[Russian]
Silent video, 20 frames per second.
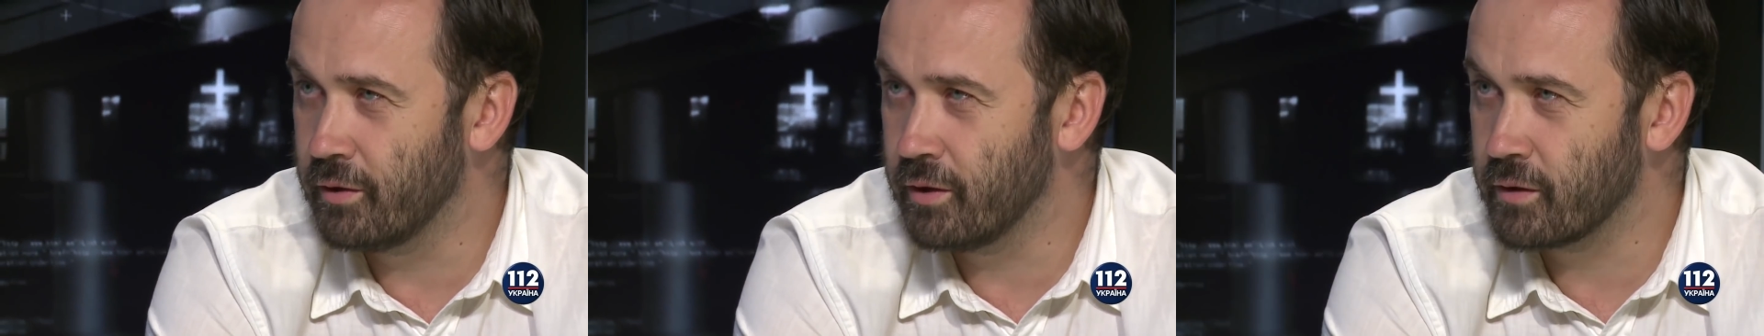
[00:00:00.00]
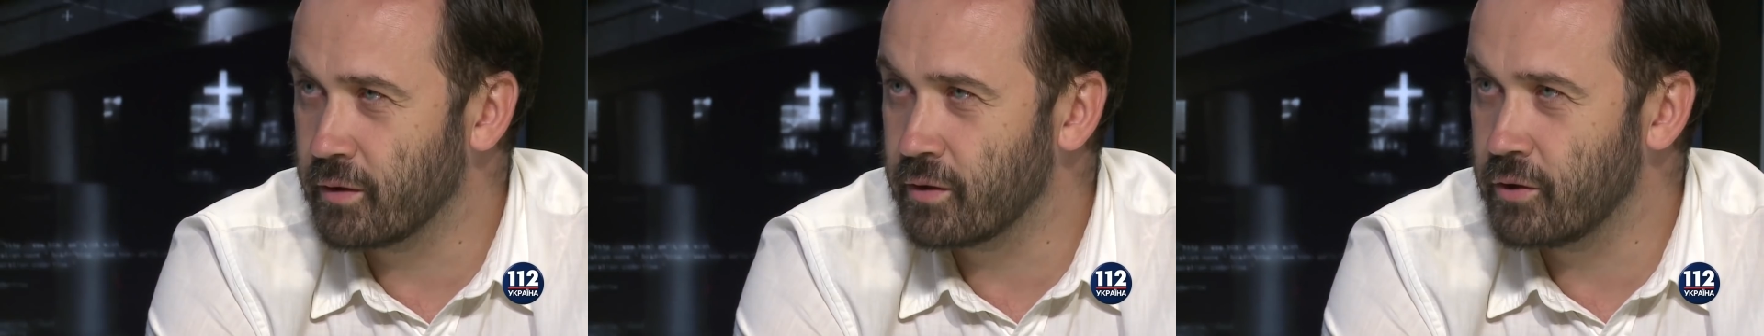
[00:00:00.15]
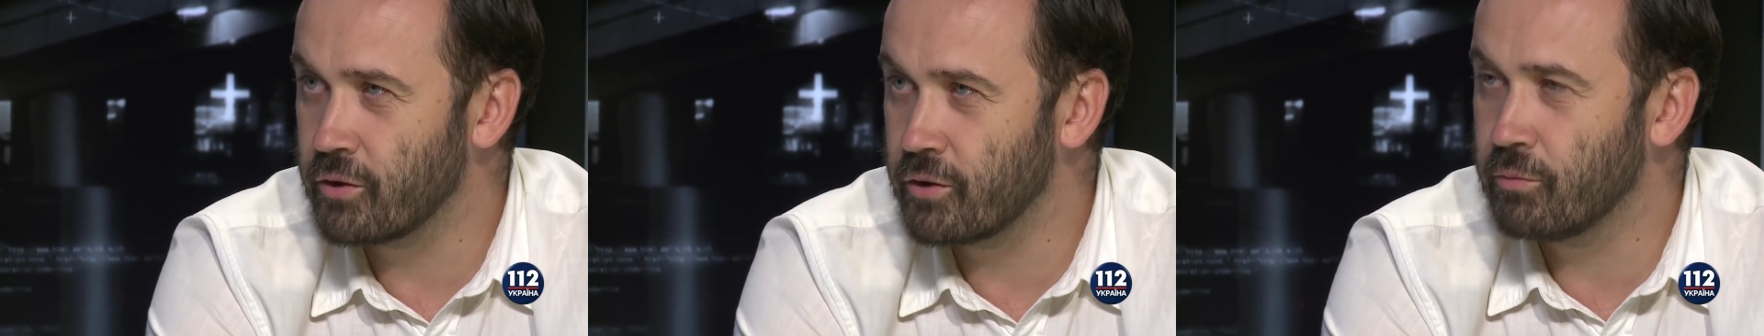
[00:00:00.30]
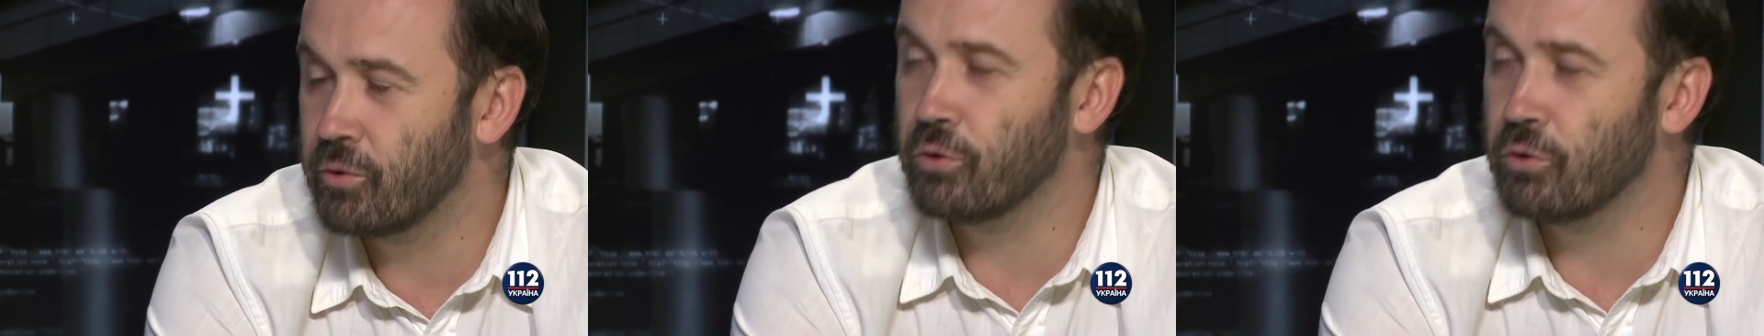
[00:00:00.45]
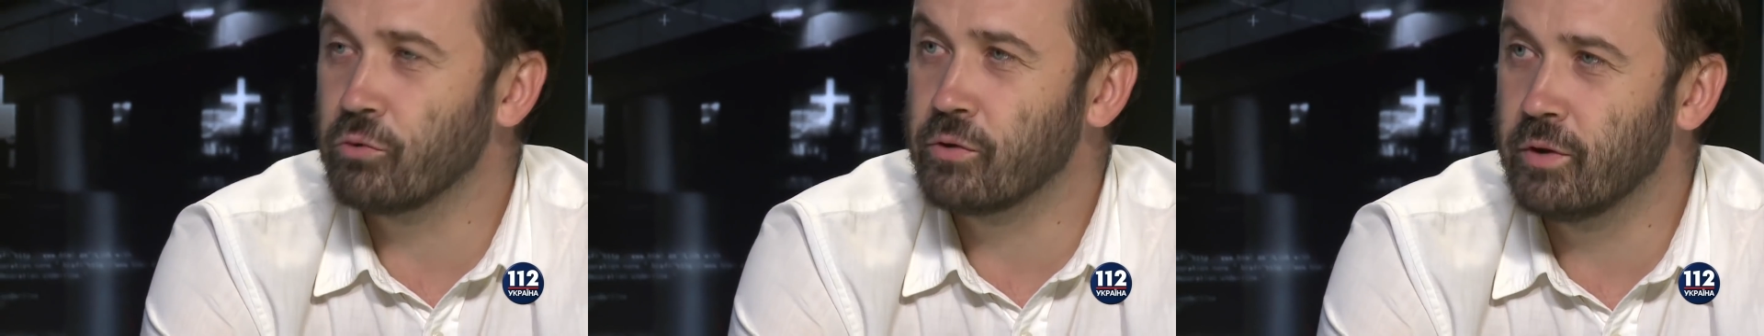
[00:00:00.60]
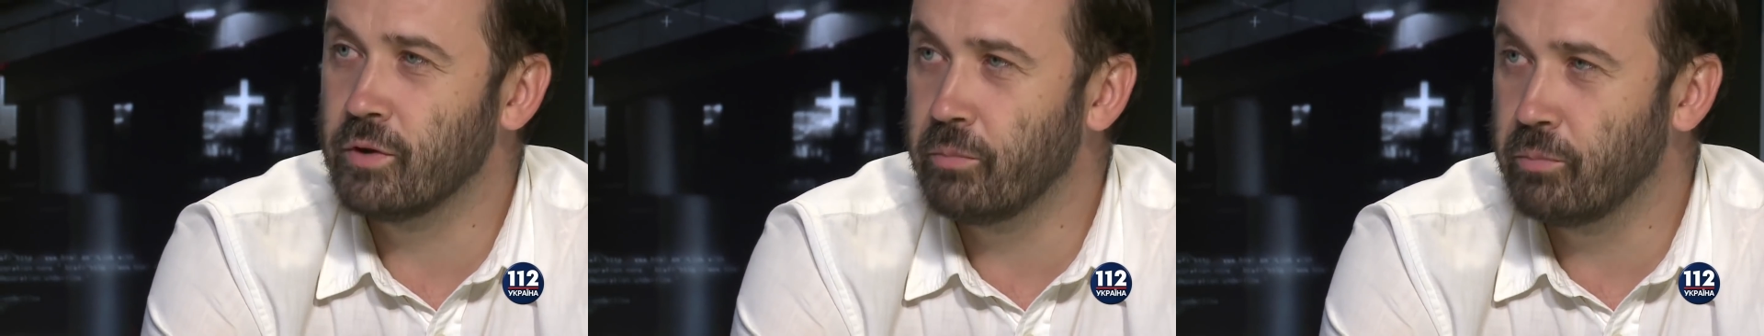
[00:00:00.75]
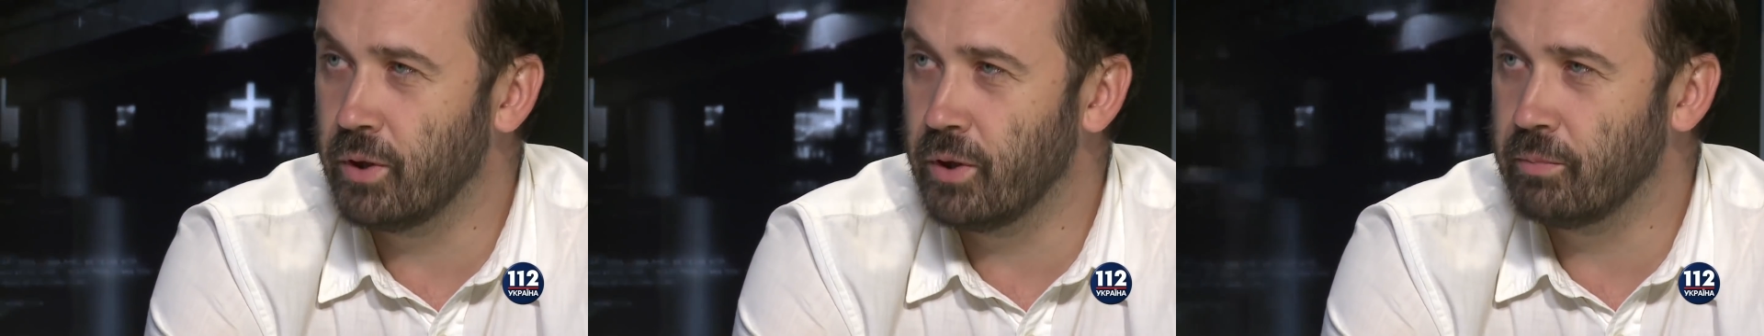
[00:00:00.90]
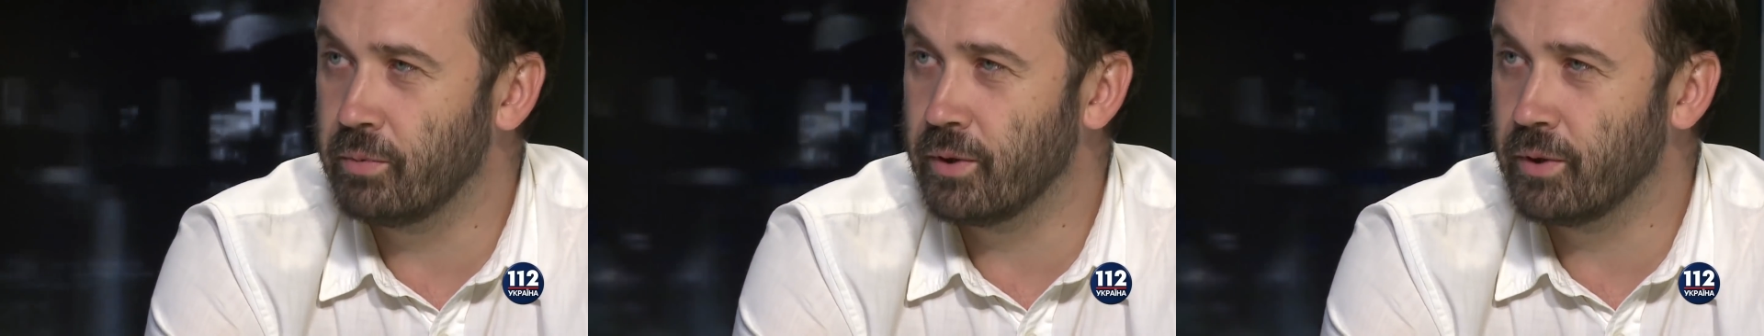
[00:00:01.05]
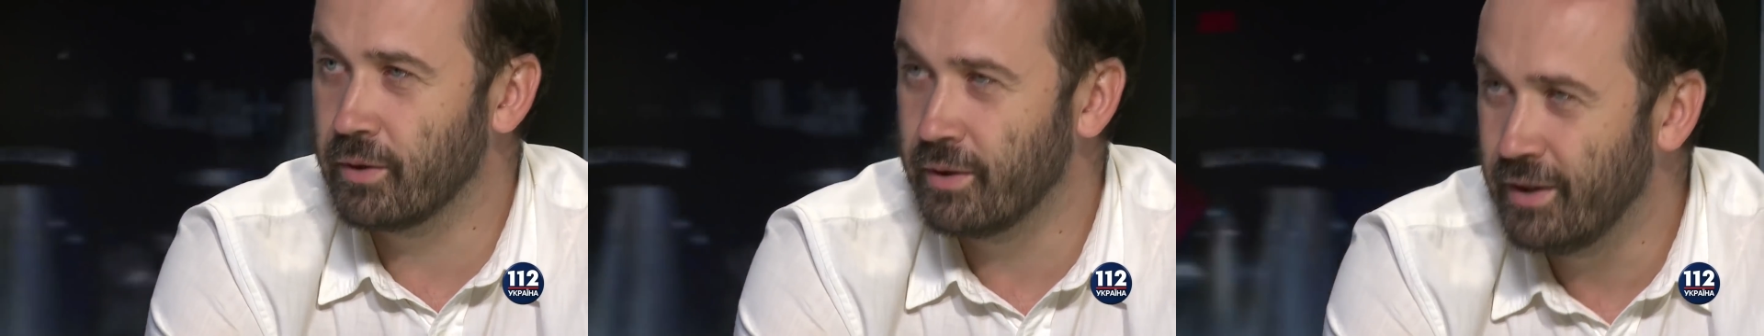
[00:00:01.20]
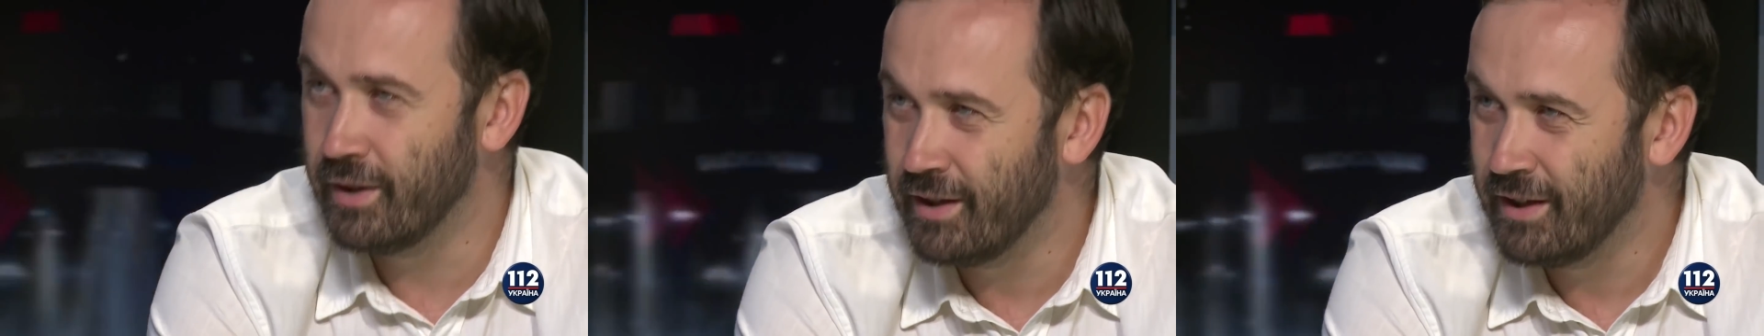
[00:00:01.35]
так скажем, крестный папа